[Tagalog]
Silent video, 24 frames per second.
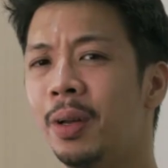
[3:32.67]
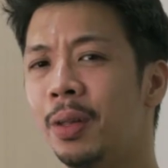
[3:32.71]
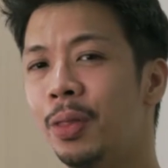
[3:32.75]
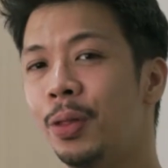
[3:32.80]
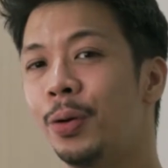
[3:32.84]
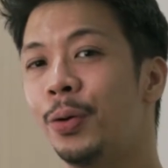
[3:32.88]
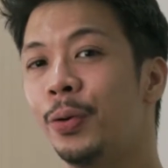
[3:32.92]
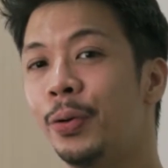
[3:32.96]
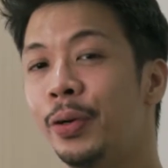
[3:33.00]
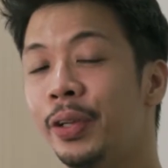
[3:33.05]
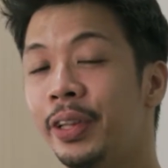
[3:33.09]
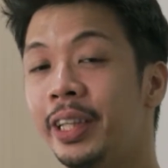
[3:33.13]

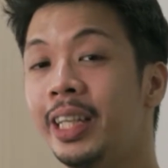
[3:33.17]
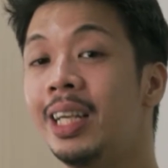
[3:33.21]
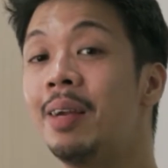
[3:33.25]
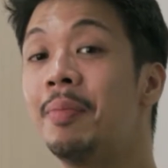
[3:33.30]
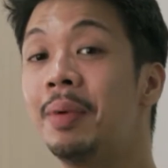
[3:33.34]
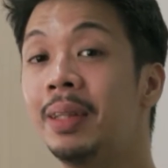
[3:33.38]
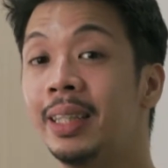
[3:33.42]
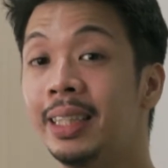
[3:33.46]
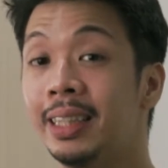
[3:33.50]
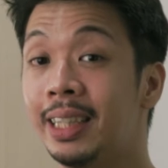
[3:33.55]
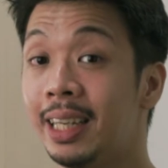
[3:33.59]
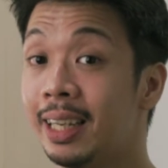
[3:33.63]
Though, hindi
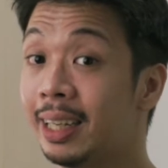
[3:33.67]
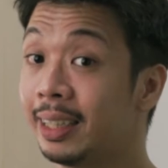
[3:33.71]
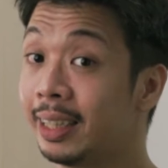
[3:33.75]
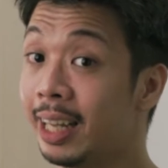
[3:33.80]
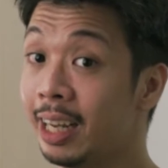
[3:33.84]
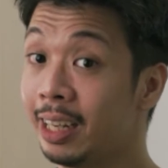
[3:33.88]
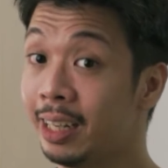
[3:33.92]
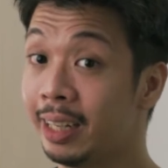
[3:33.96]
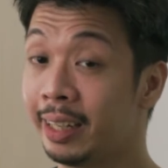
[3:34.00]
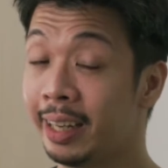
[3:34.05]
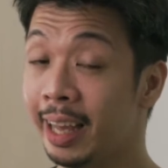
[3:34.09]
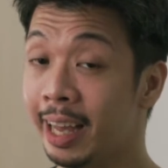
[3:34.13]
naman din talaga
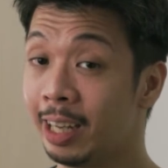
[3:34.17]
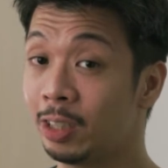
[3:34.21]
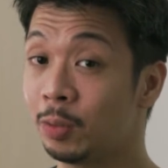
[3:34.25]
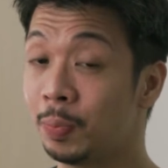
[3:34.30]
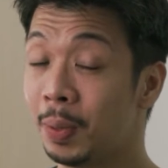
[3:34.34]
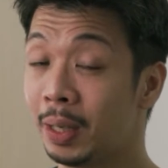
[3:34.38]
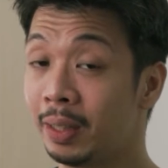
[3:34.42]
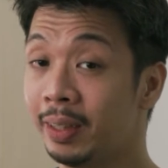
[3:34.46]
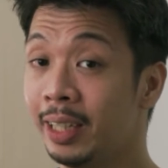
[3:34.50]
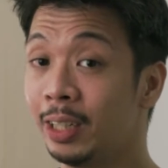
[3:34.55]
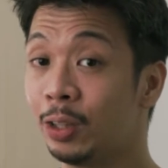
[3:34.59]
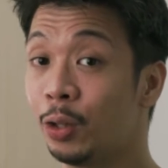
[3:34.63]
tayo
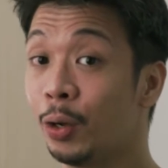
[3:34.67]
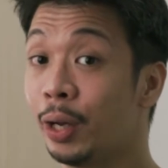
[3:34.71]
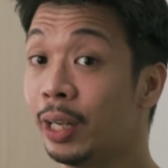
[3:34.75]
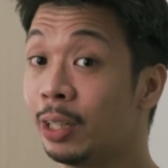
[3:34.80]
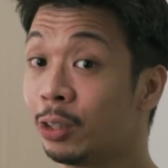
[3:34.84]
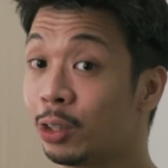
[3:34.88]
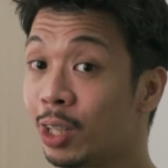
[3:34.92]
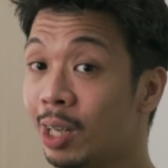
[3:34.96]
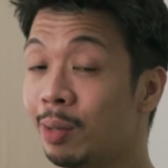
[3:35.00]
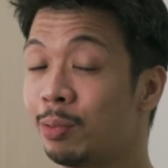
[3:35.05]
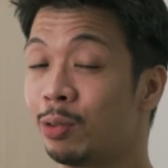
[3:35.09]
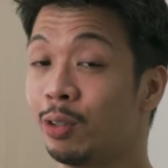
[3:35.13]
nag-expect dito in
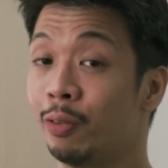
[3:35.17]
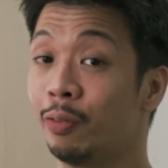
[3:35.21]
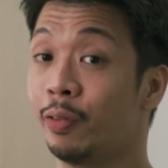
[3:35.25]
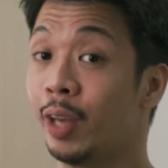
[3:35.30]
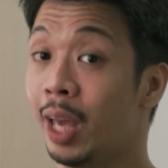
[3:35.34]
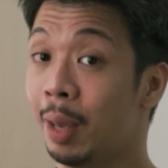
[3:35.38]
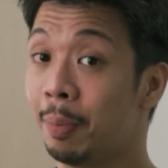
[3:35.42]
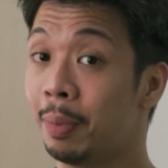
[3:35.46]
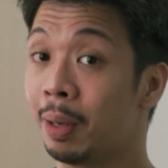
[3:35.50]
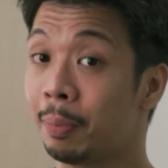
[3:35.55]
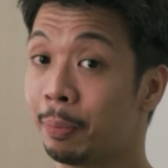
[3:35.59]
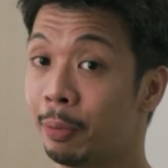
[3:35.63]
terms of
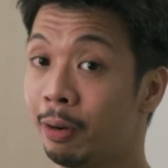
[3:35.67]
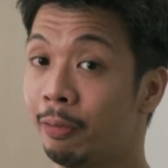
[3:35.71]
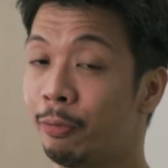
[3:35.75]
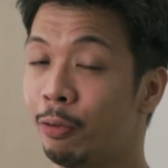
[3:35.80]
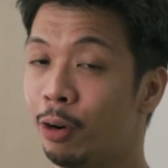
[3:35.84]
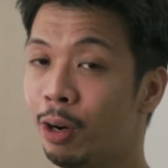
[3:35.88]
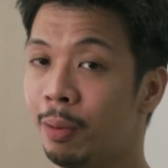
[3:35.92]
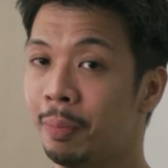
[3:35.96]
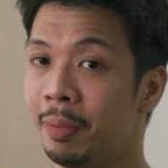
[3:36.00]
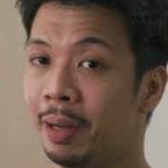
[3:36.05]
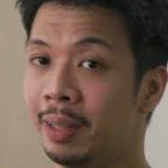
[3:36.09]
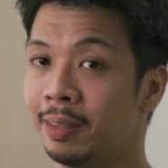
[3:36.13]
gaming
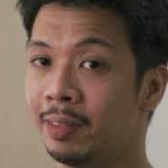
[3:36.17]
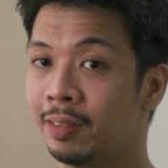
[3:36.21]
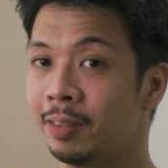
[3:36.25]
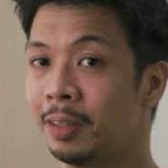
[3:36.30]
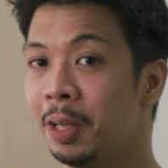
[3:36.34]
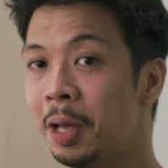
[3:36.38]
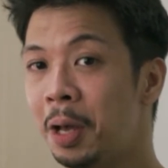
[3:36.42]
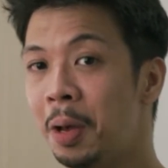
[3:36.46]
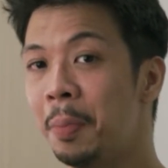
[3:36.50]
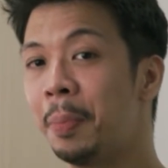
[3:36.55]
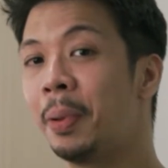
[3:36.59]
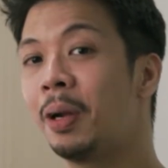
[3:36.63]
performance,
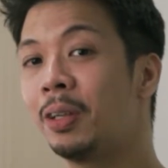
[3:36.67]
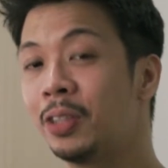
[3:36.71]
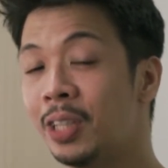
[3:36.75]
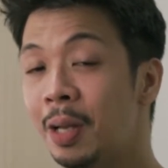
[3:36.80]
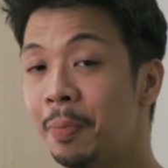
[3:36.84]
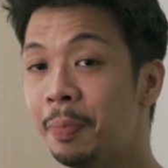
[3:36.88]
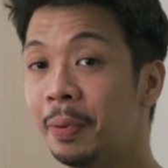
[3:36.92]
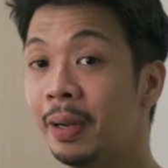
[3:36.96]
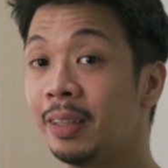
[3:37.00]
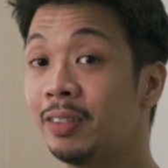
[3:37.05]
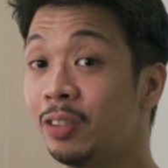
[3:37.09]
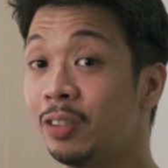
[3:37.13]
pero syempre